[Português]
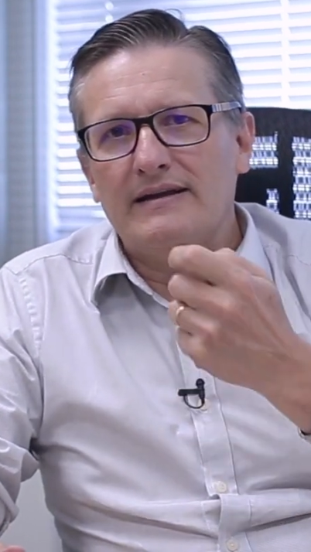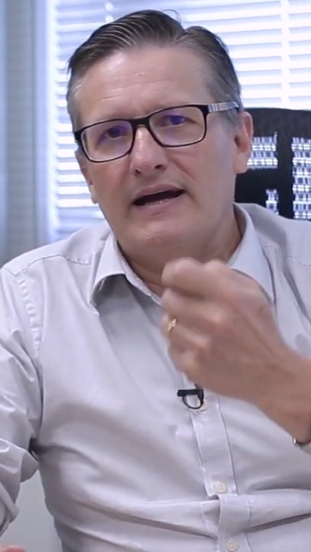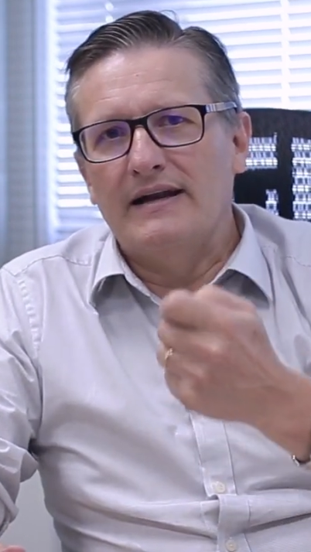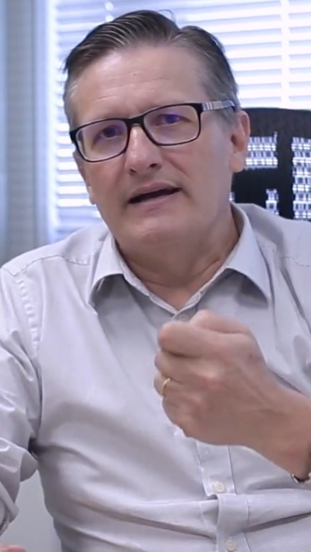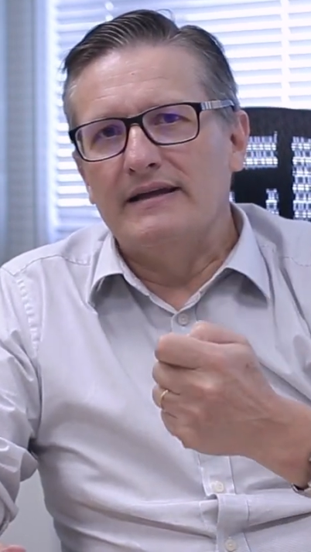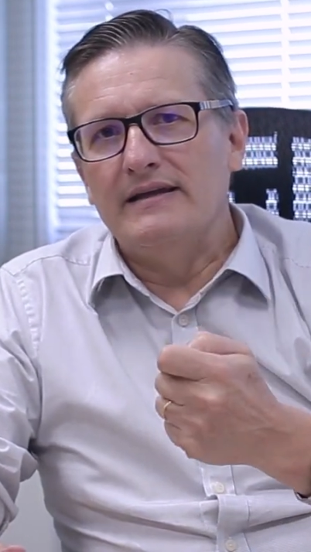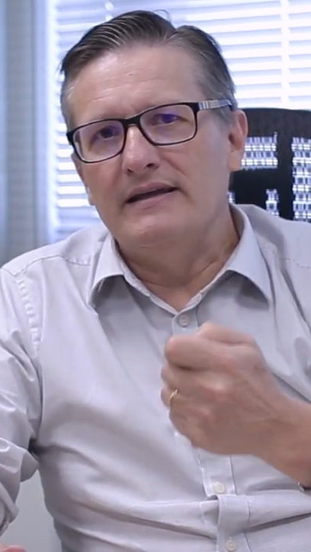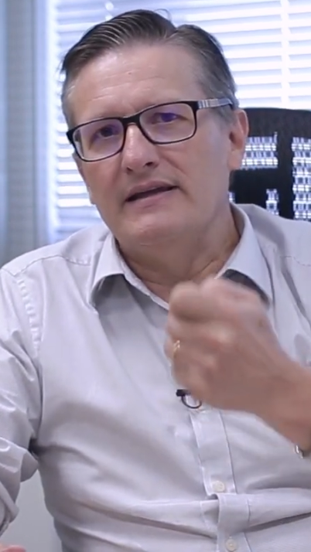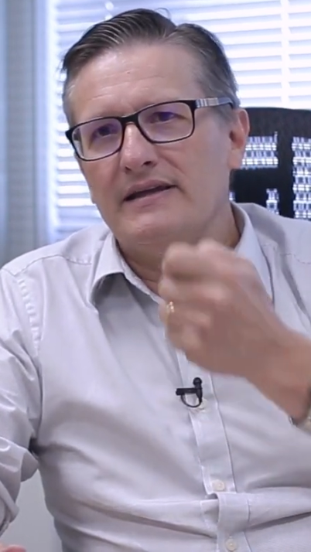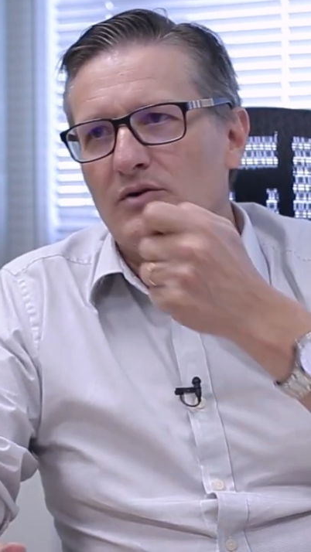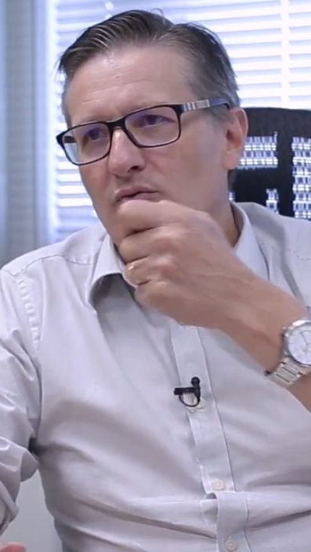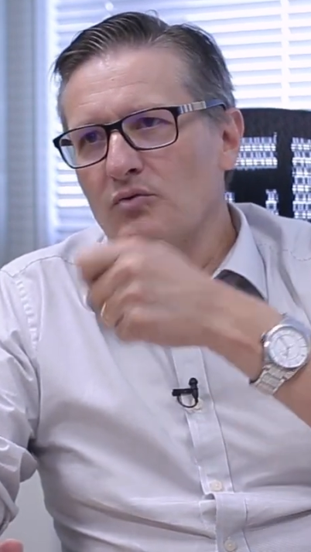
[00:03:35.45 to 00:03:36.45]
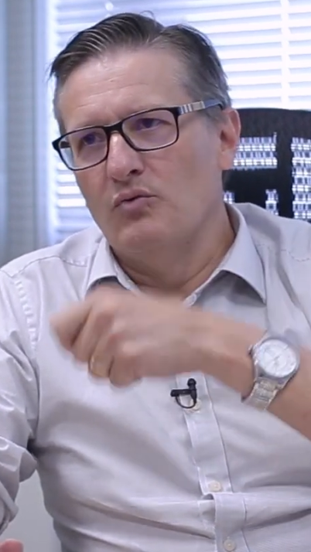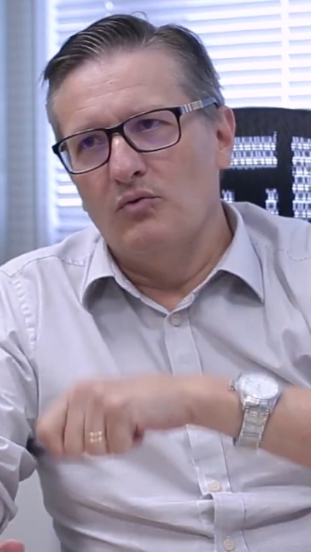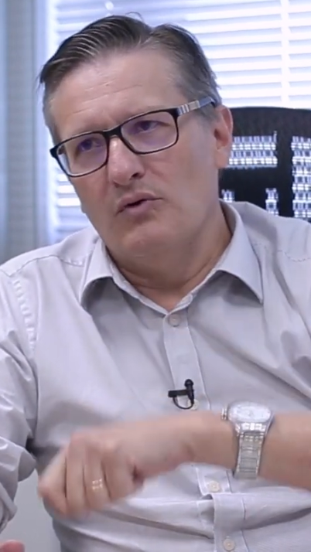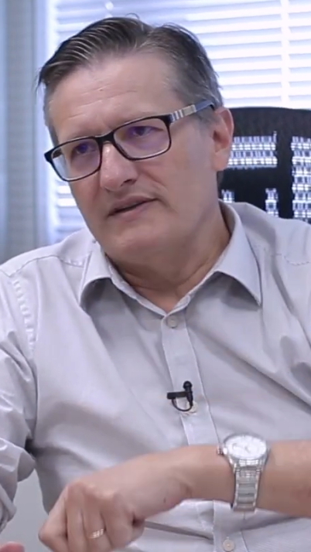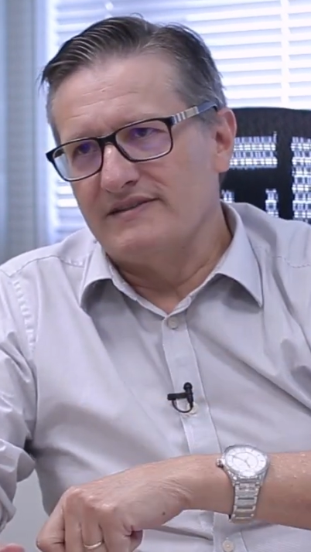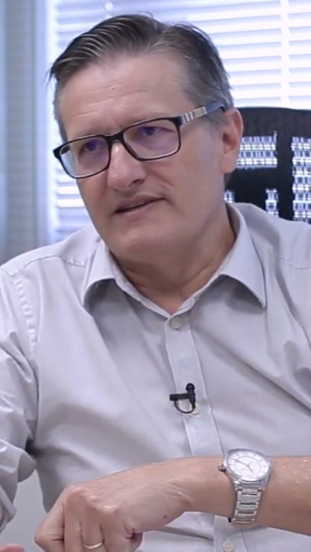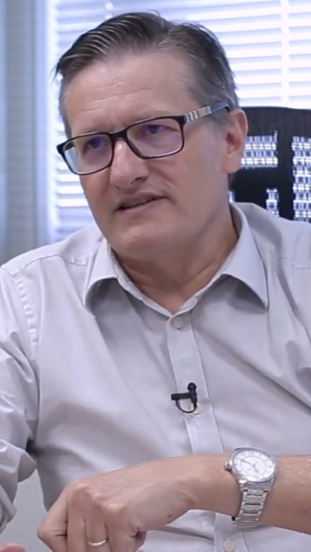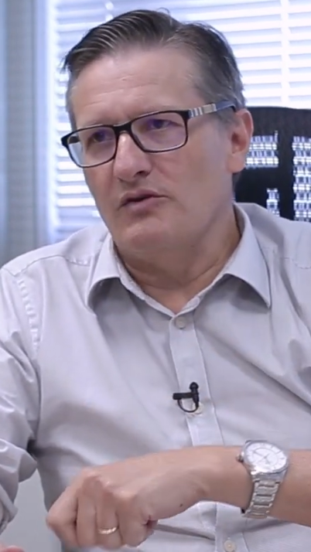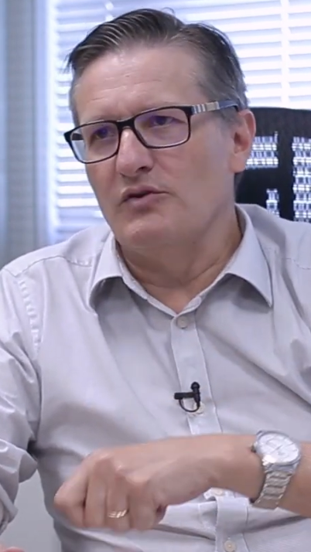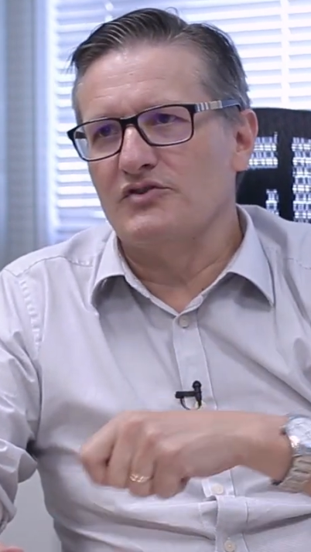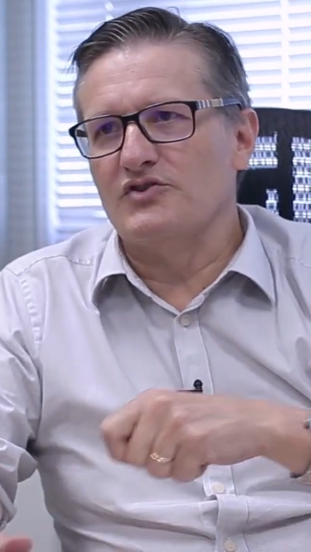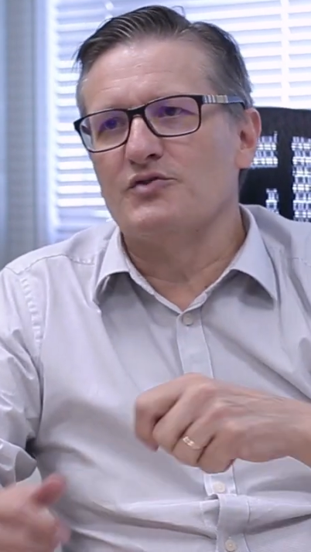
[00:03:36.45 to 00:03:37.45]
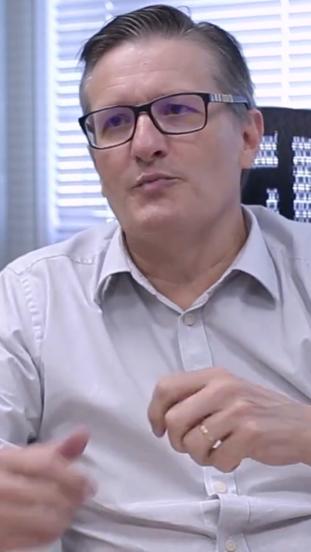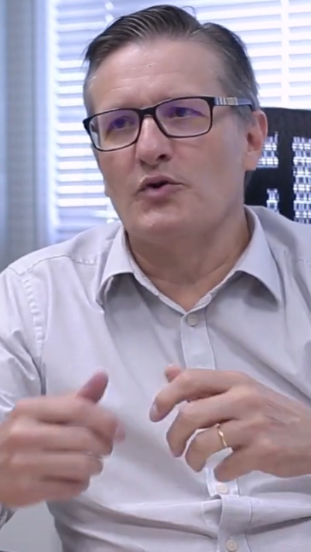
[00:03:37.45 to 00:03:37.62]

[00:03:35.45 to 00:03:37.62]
ligar na RIC ou acessar os nossos